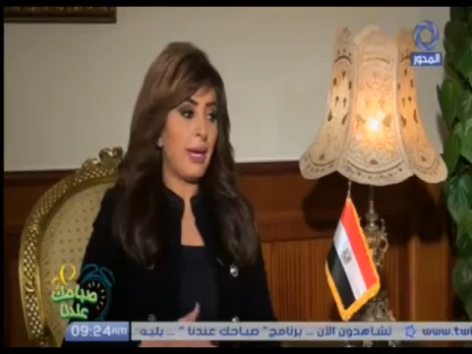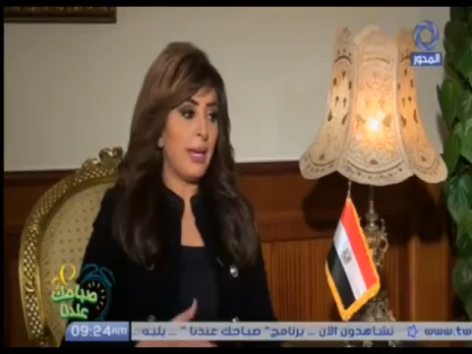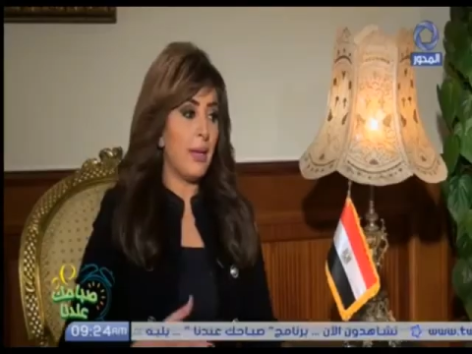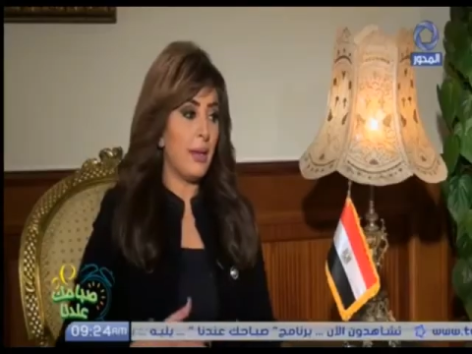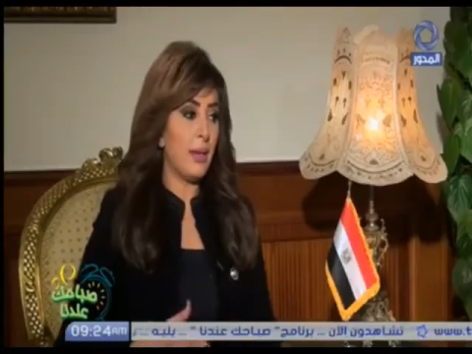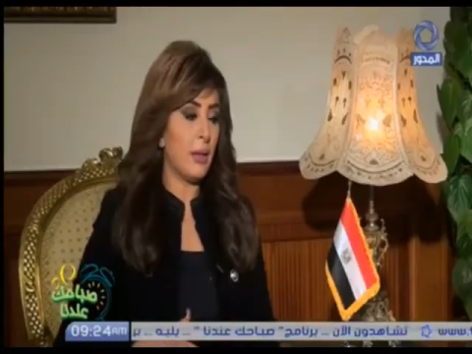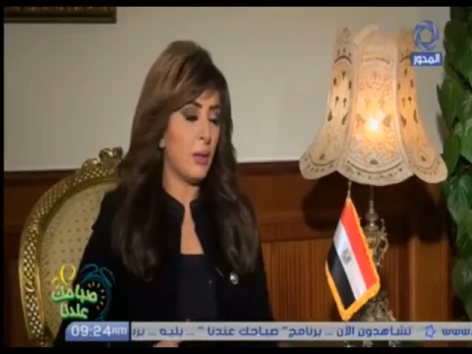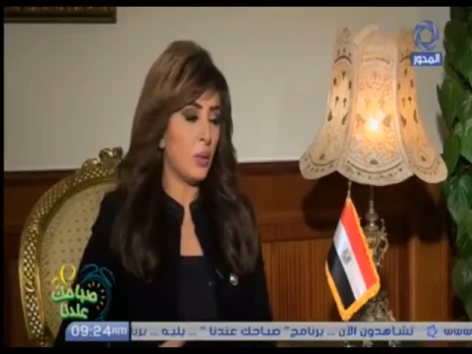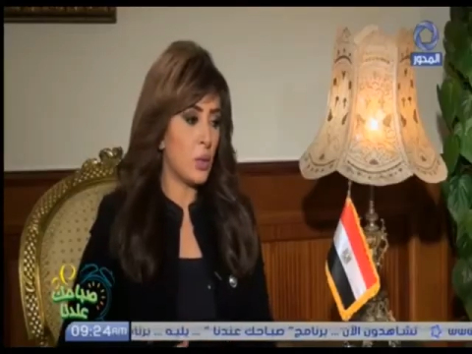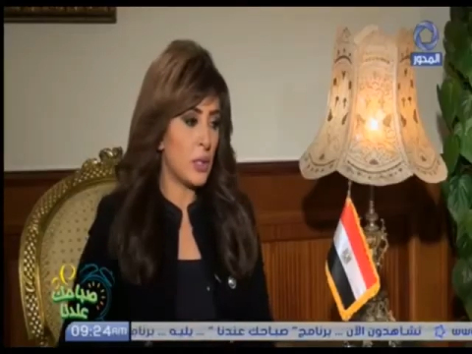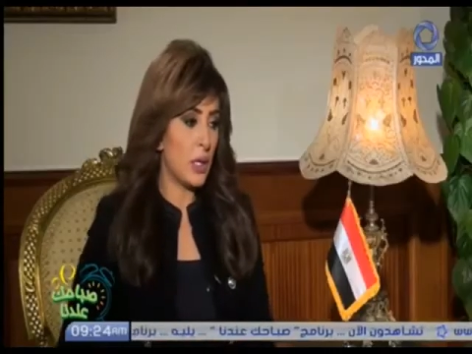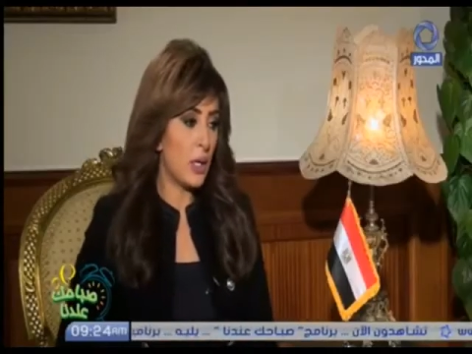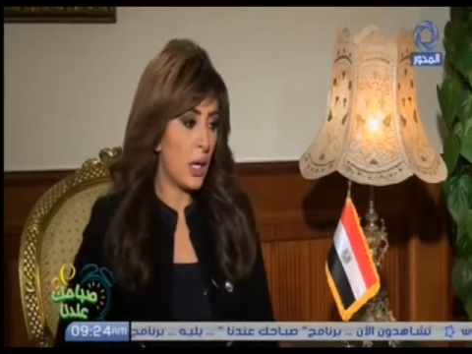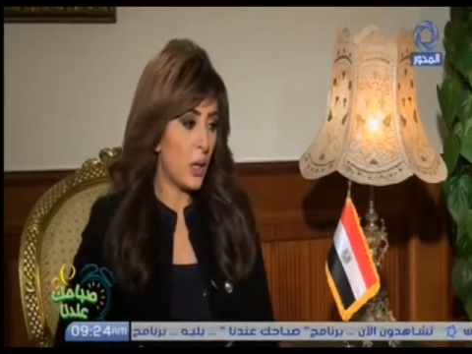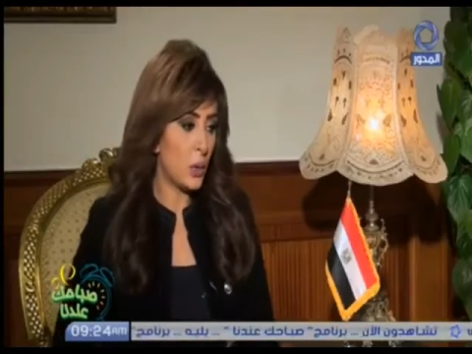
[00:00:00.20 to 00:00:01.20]
هل
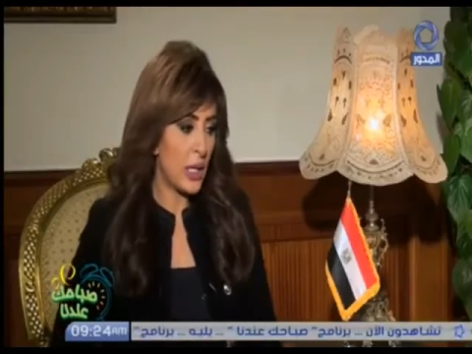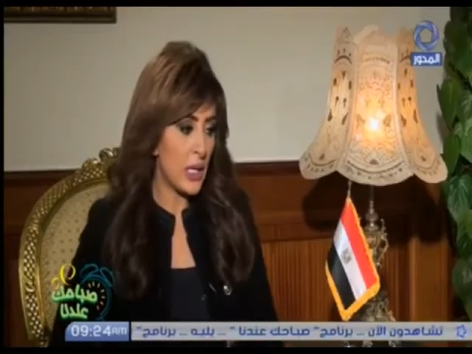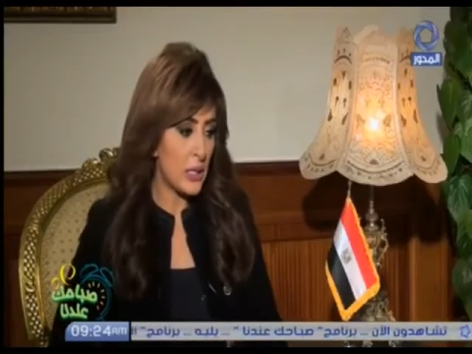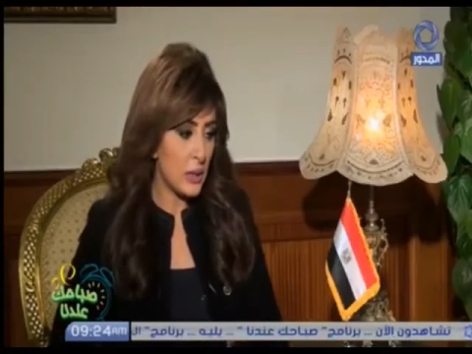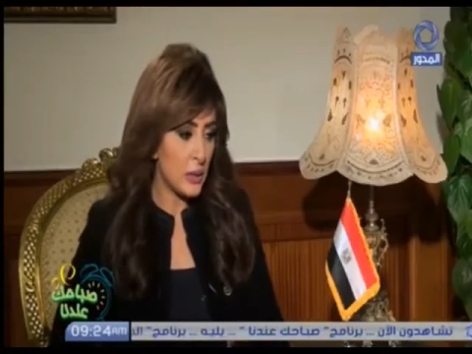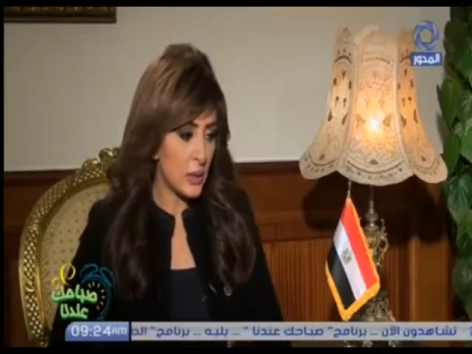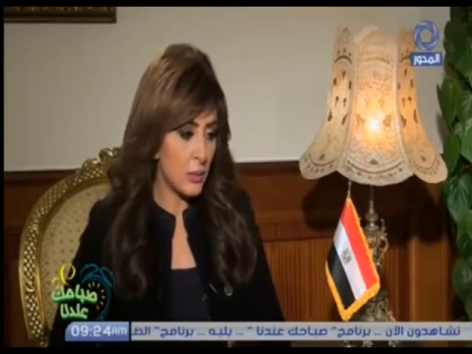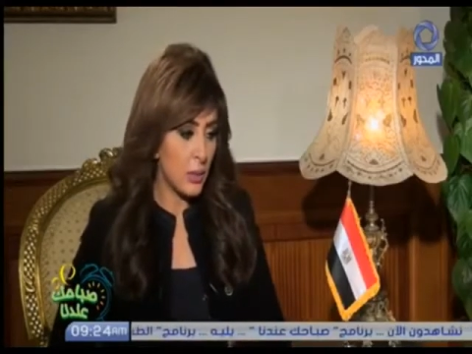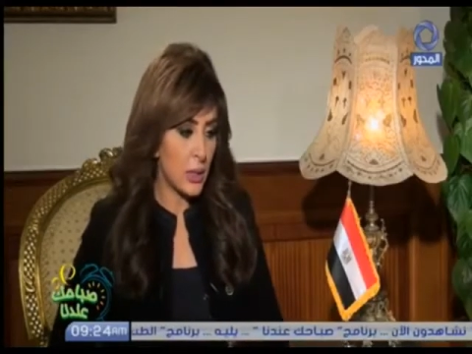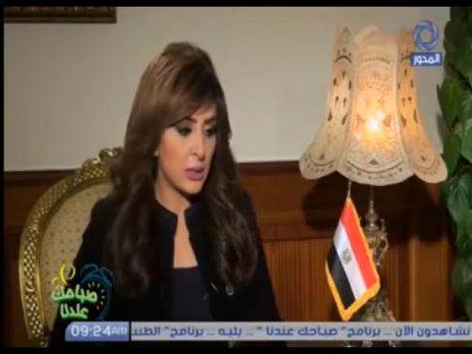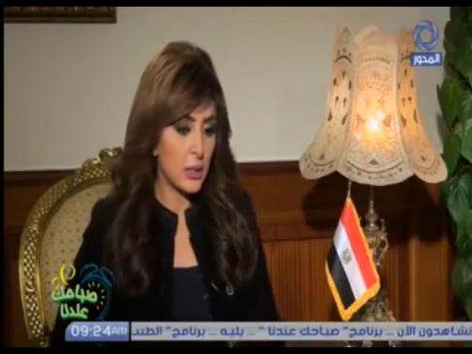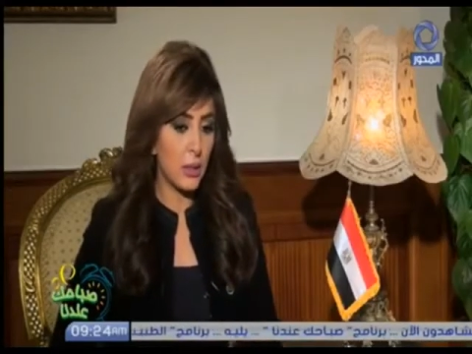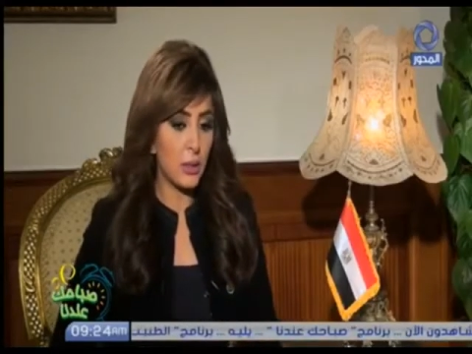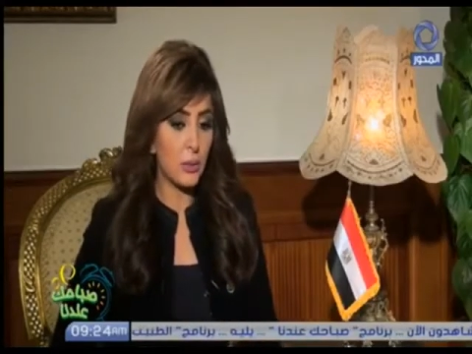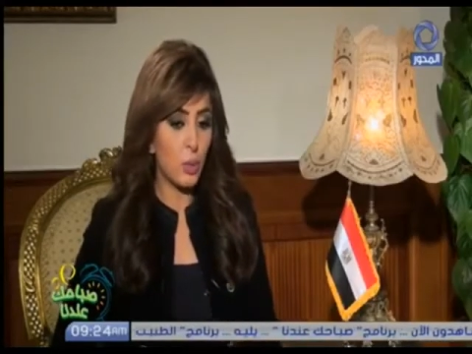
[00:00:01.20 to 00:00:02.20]
الوزاره او جهاز تنظيم
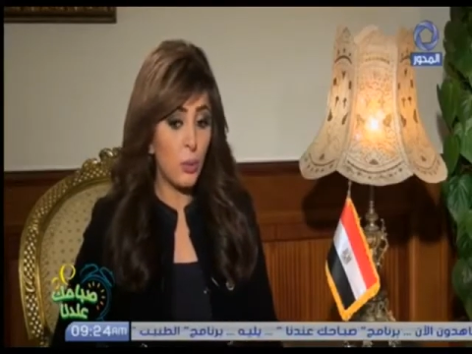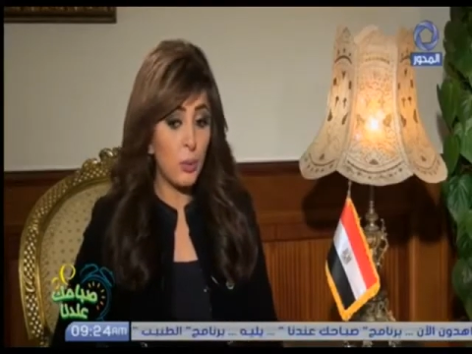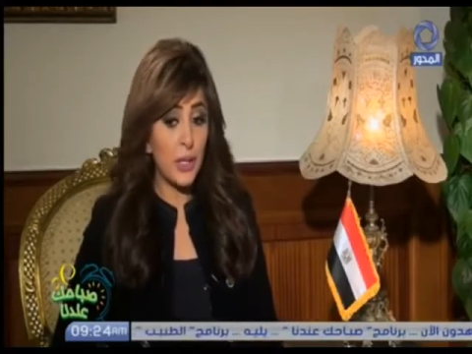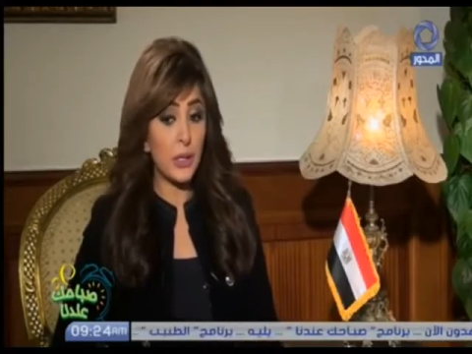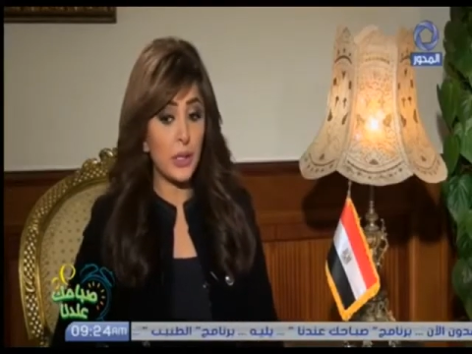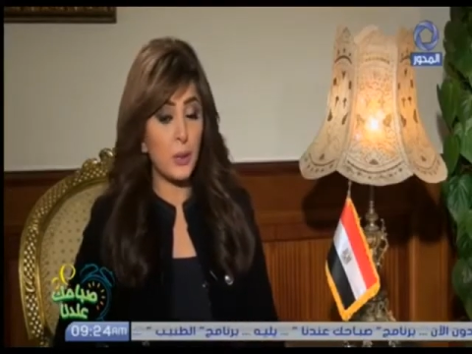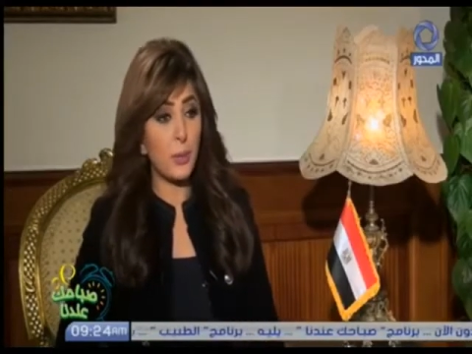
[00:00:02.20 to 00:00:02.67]
الاتصالات ممكن